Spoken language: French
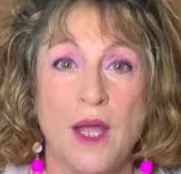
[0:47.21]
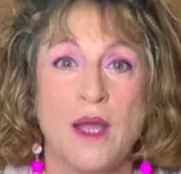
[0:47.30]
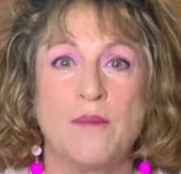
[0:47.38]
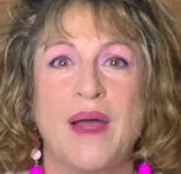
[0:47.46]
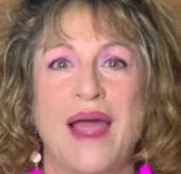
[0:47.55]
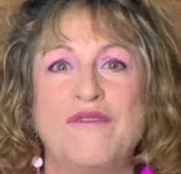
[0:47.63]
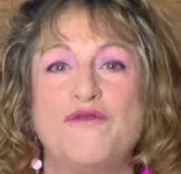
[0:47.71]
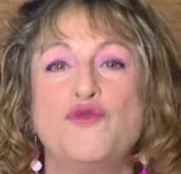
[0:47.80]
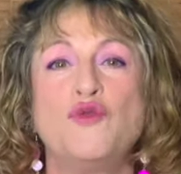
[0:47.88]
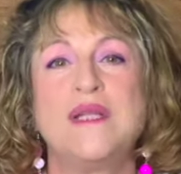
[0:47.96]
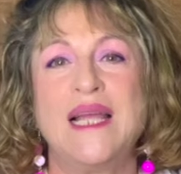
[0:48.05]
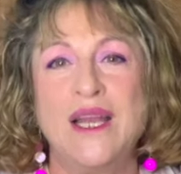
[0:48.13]
Bref,
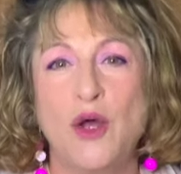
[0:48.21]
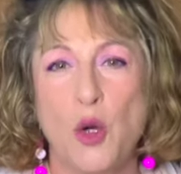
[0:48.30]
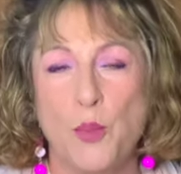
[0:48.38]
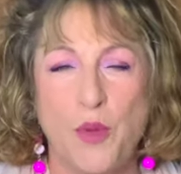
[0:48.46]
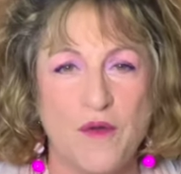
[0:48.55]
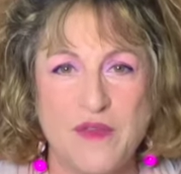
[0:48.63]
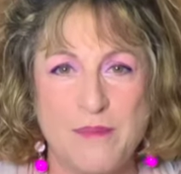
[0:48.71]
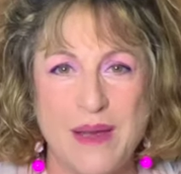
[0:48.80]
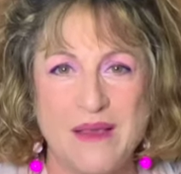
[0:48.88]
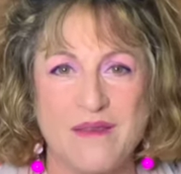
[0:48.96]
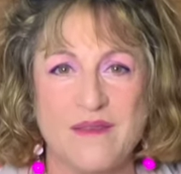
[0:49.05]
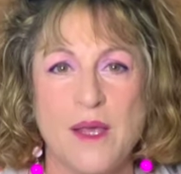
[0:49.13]
toutes les langues peuvent y
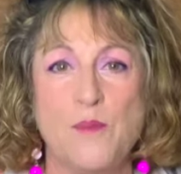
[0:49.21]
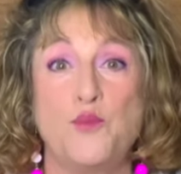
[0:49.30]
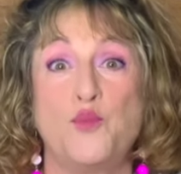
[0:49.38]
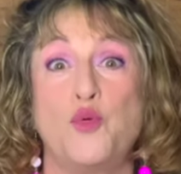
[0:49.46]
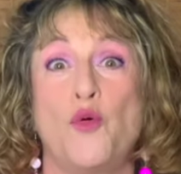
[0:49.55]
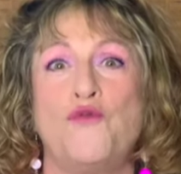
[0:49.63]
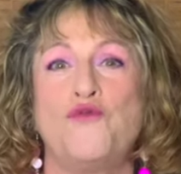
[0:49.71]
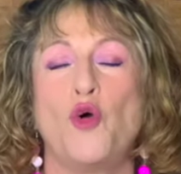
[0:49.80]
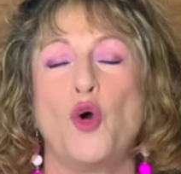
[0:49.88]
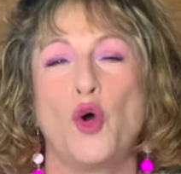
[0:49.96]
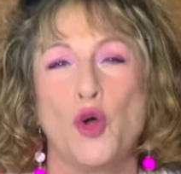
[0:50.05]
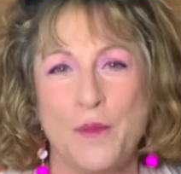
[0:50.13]
passer pour
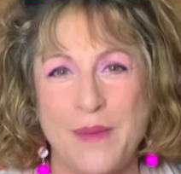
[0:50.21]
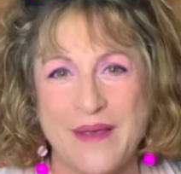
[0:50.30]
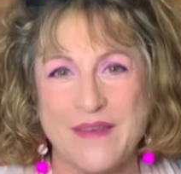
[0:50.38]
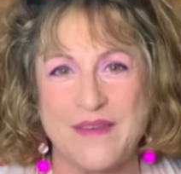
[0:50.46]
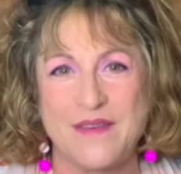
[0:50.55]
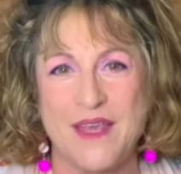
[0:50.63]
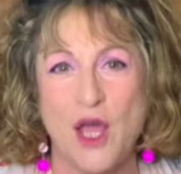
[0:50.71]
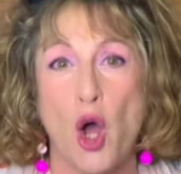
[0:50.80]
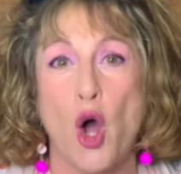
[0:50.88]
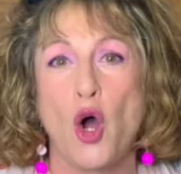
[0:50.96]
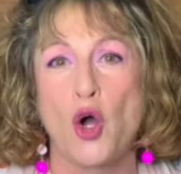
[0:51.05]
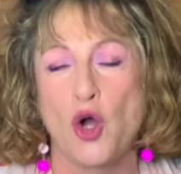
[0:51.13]
vous
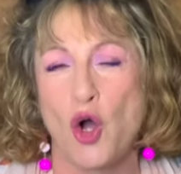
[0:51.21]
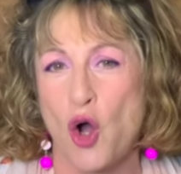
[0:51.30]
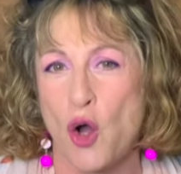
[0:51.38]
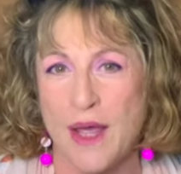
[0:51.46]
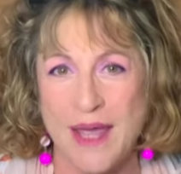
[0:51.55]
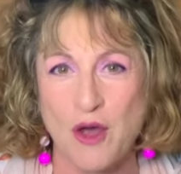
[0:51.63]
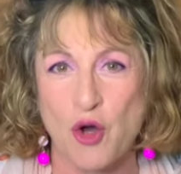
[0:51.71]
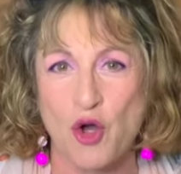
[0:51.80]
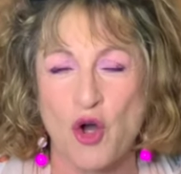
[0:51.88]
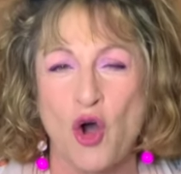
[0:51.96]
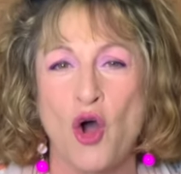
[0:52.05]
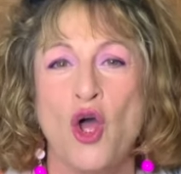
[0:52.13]
remercier encore et
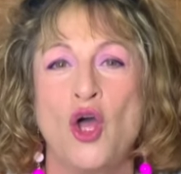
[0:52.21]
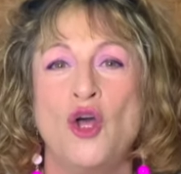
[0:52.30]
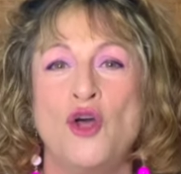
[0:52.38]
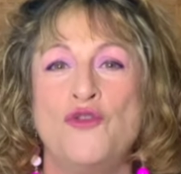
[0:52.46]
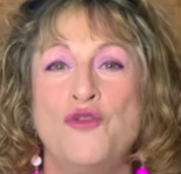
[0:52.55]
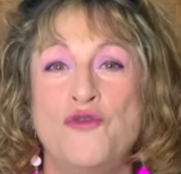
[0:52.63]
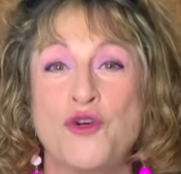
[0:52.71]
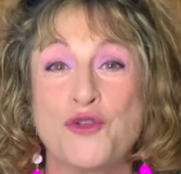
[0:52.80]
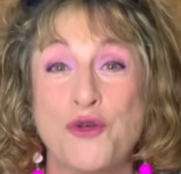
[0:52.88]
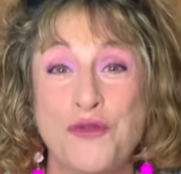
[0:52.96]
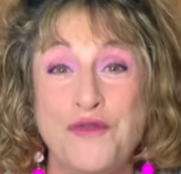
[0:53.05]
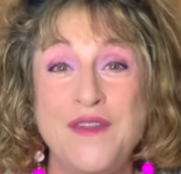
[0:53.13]
encore de
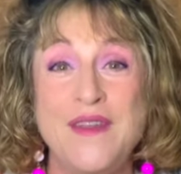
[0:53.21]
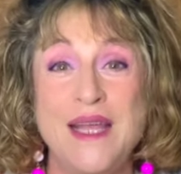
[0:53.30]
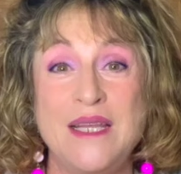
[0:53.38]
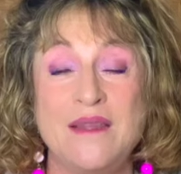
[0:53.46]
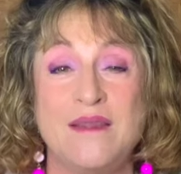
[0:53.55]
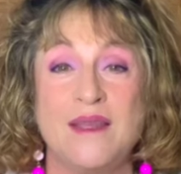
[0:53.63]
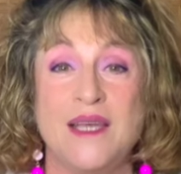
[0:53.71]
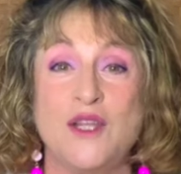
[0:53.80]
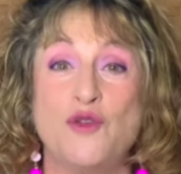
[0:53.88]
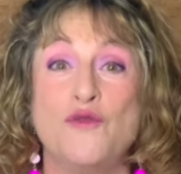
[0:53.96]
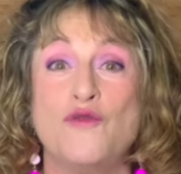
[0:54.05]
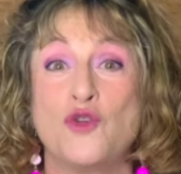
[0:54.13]
votre
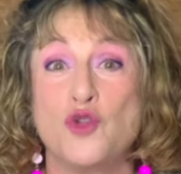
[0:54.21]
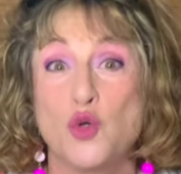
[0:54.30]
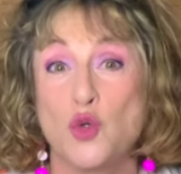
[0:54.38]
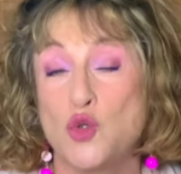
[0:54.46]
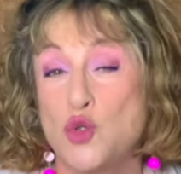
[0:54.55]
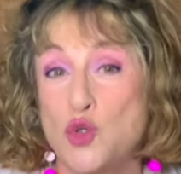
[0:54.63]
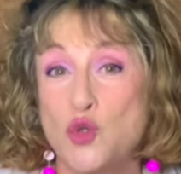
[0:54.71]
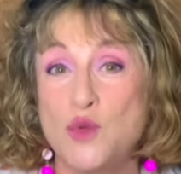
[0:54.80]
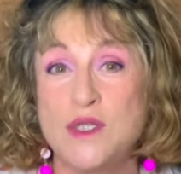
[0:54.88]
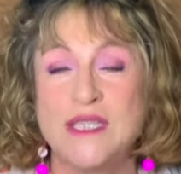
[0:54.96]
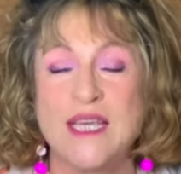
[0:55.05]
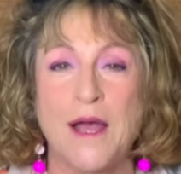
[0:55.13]
fidélité, de votre
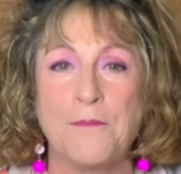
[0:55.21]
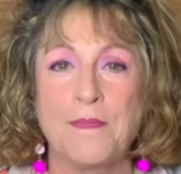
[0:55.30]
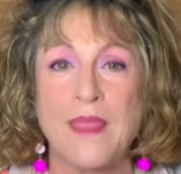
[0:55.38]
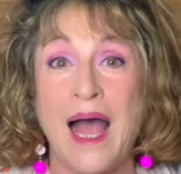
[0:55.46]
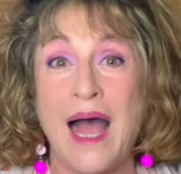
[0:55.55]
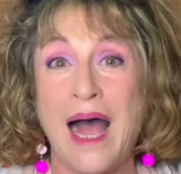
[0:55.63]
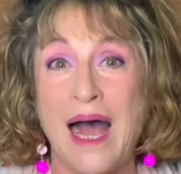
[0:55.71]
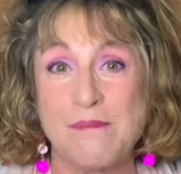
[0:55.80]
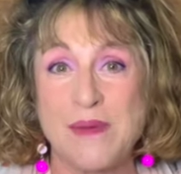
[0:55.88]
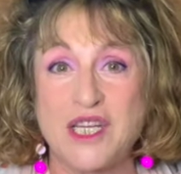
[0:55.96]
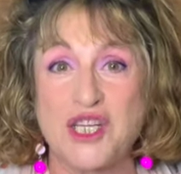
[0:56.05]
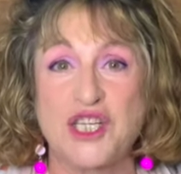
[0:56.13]
soutien à
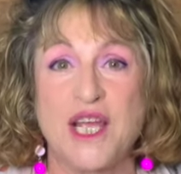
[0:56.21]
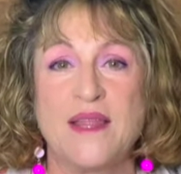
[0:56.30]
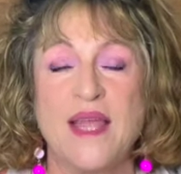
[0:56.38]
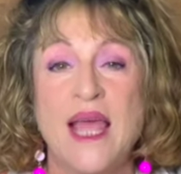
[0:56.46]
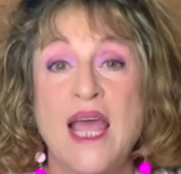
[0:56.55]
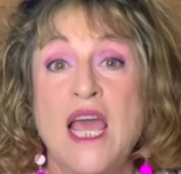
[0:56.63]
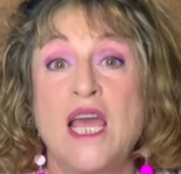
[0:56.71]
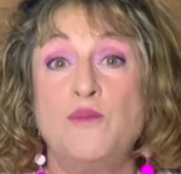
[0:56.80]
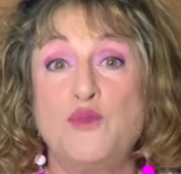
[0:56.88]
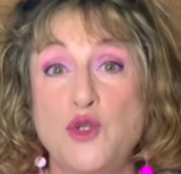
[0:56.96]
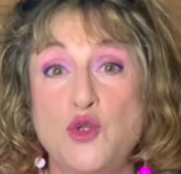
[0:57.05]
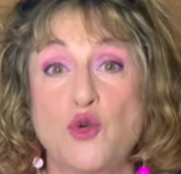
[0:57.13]
ma chaîne.
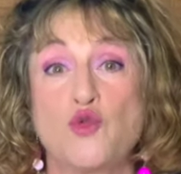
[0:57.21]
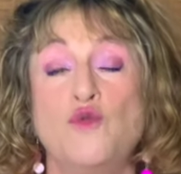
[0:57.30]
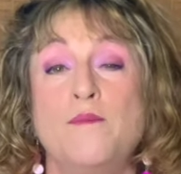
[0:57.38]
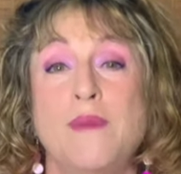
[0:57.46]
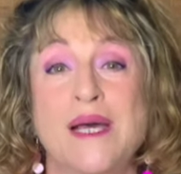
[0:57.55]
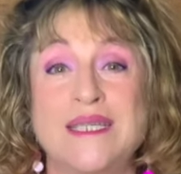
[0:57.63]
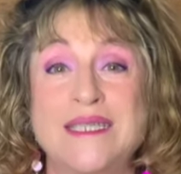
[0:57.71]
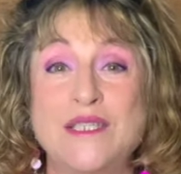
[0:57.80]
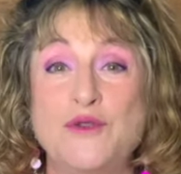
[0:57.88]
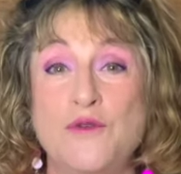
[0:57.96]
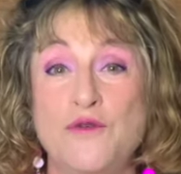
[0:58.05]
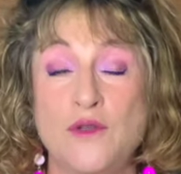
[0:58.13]
Et puis surtout,
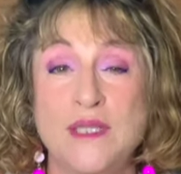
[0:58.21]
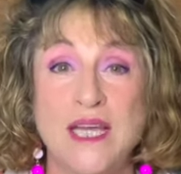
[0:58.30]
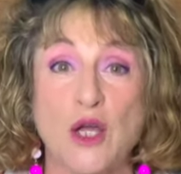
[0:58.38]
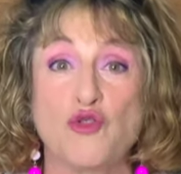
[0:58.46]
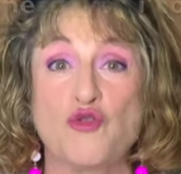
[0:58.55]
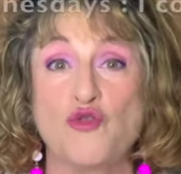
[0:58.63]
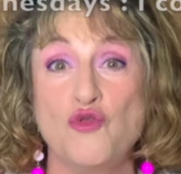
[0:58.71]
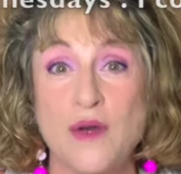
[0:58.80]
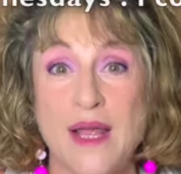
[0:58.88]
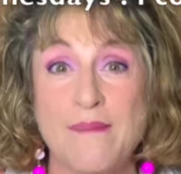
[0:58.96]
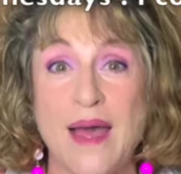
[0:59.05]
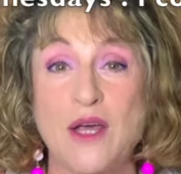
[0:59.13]
merci de venir tous
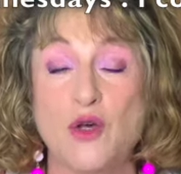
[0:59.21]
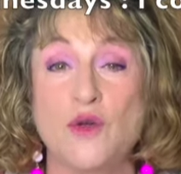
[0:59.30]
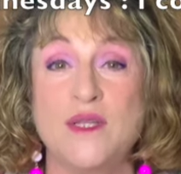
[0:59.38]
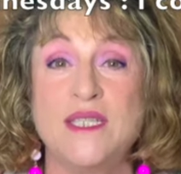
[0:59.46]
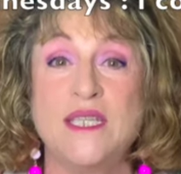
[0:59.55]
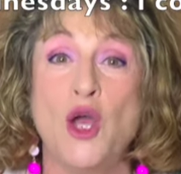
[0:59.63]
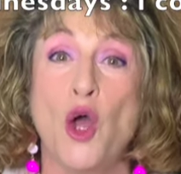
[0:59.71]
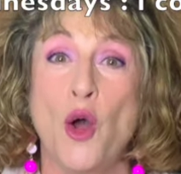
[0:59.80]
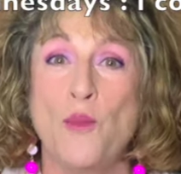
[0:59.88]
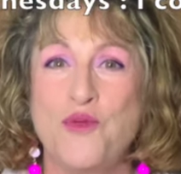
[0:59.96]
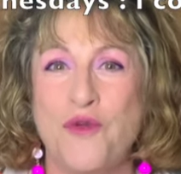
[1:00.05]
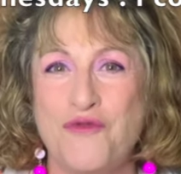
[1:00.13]
les mercredis
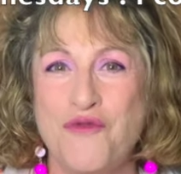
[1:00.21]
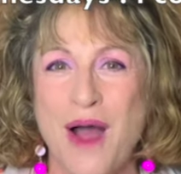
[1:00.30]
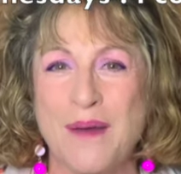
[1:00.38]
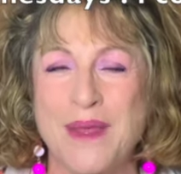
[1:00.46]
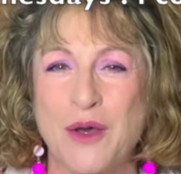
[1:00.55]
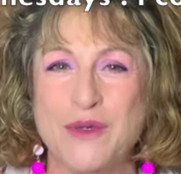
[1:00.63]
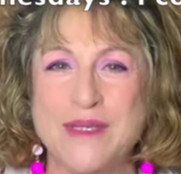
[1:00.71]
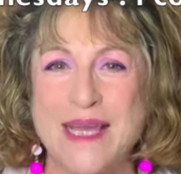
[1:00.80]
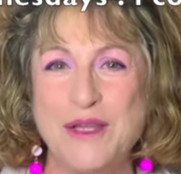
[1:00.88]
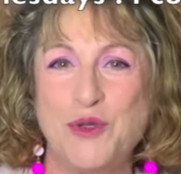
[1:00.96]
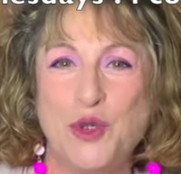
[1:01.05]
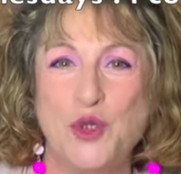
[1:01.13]
pour voir mes
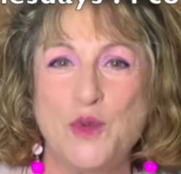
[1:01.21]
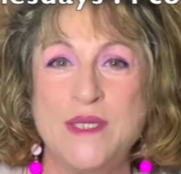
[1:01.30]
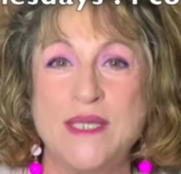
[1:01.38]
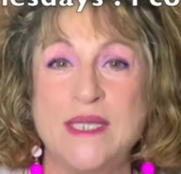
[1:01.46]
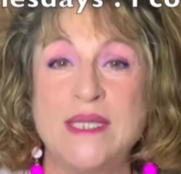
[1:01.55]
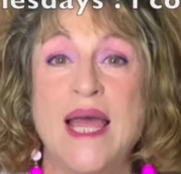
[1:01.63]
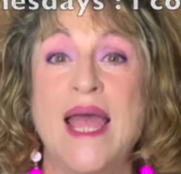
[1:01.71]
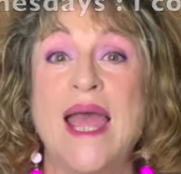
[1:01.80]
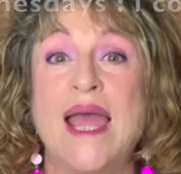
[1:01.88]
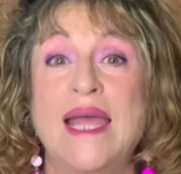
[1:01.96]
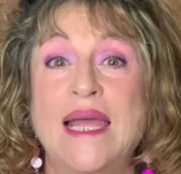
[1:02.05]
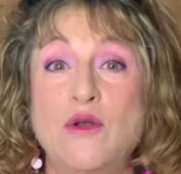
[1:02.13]
recettes de cuisine
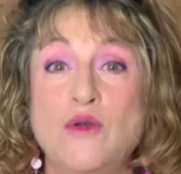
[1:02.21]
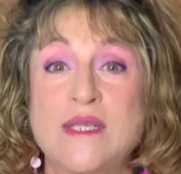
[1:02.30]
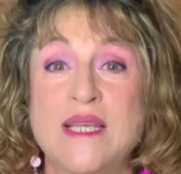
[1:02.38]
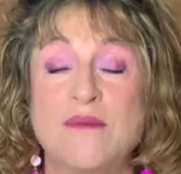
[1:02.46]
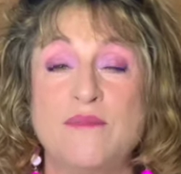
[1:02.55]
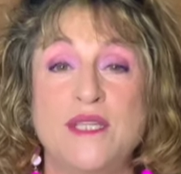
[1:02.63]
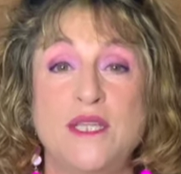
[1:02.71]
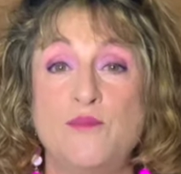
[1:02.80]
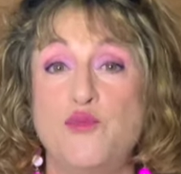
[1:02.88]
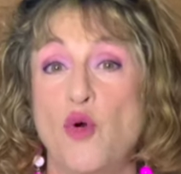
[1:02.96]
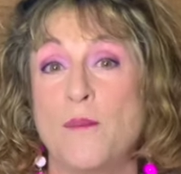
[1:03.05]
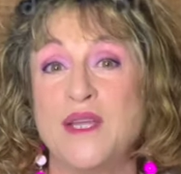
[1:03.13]
et le samedi
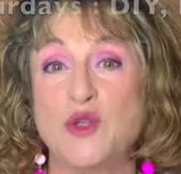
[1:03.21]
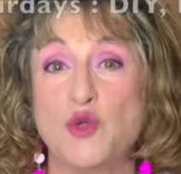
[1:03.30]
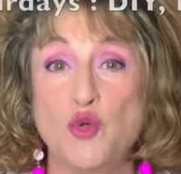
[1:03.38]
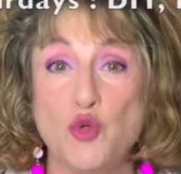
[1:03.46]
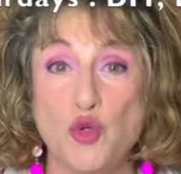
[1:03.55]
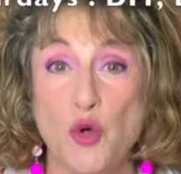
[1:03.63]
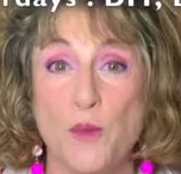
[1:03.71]
pour mes tutos